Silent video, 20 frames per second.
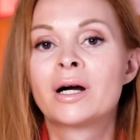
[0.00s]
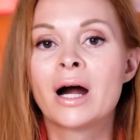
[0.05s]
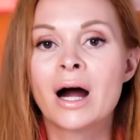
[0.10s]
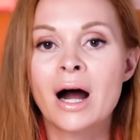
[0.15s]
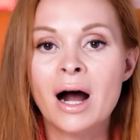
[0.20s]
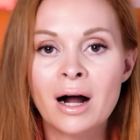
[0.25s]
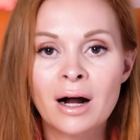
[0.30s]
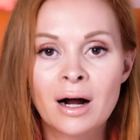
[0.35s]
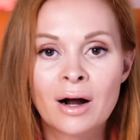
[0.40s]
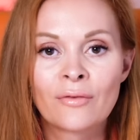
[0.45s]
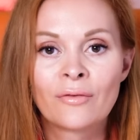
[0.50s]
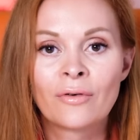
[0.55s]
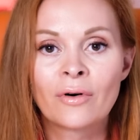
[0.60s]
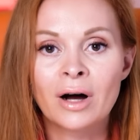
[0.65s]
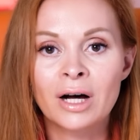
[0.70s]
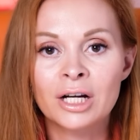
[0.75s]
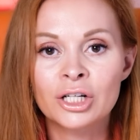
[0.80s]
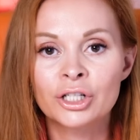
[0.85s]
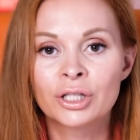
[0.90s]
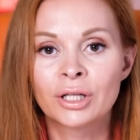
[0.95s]
как
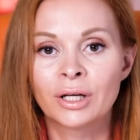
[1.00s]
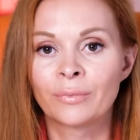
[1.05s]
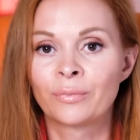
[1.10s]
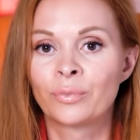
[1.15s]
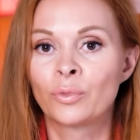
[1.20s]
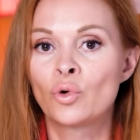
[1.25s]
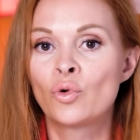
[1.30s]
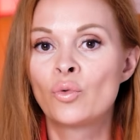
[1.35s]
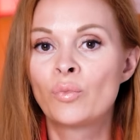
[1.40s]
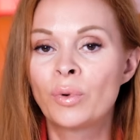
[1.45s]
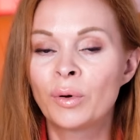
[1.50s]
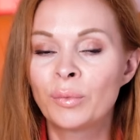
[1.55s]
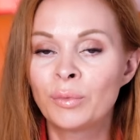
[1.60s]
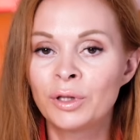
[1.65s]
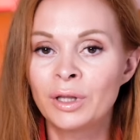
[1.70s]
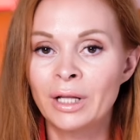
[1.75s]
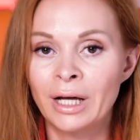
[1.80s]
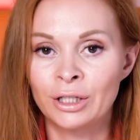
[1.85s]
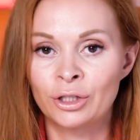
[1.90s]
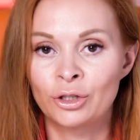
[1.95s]
важно
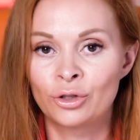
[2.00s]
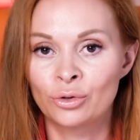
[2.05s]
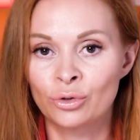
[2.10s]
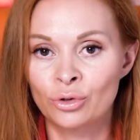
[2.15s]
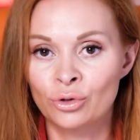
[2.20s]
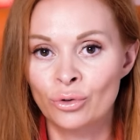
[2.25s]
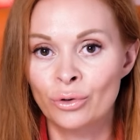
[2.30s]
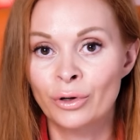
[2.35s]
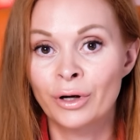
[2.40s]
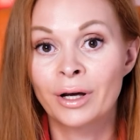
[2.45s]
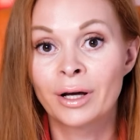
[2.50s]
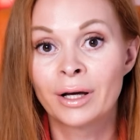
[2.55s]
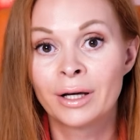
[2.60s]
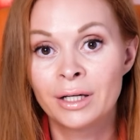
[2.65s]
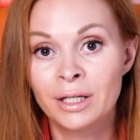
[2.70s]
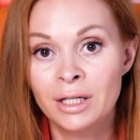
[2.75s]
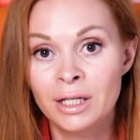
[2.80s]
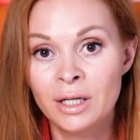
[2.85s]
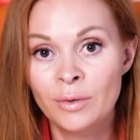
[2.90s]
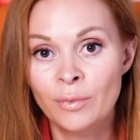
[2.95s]
упоминать чужое
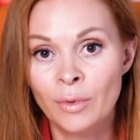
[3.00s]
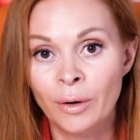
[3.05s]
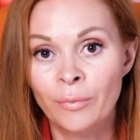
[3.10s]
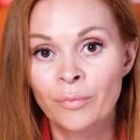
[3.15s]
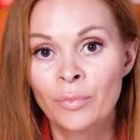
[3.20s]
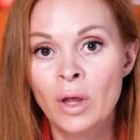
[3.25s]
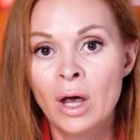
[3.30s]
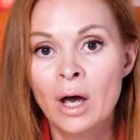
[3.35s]
имя.